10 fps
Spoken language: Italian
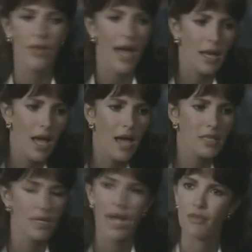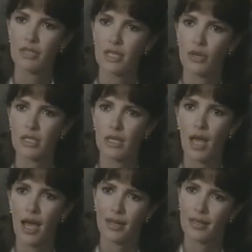comune che comprendesse sia gli
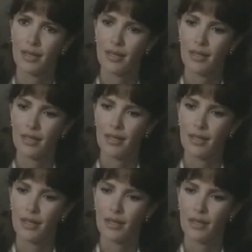alleati che i nemici